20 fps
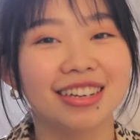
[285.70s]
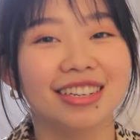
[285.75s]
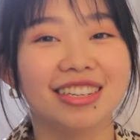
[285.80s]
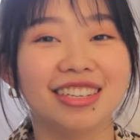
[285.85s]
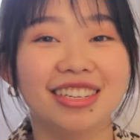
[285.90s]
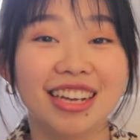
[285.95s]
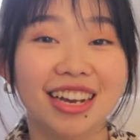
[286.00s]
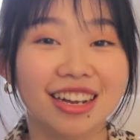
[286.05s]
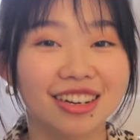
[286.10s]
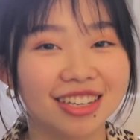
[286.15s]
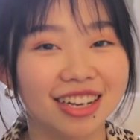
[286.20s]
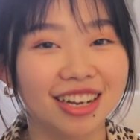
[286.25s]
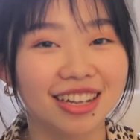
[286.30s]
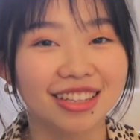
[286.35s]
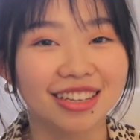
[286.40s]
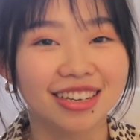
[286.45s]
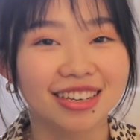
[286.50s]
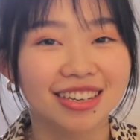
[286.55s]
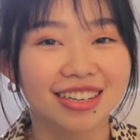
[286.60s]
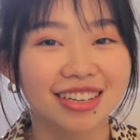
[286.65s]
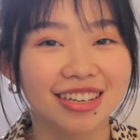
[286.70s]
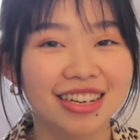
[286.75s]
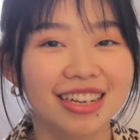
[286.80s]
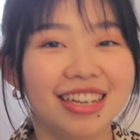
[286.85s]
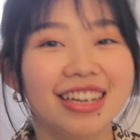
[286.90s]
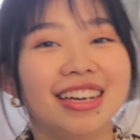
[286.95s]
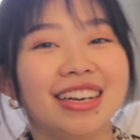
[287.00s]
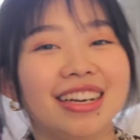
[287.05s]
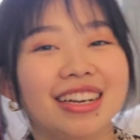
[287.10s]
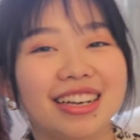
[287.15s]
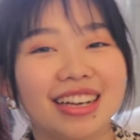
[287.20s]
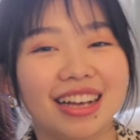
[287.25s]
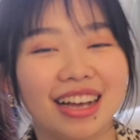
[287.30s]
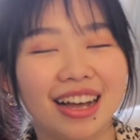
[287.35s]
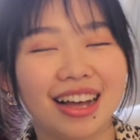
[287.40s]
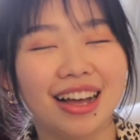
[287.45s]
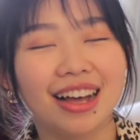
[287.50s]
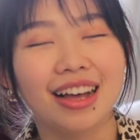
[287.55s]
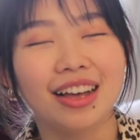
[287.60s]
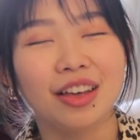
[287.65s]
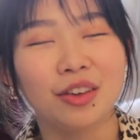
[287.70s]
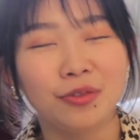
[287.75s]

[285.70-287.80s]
是这样唱的：I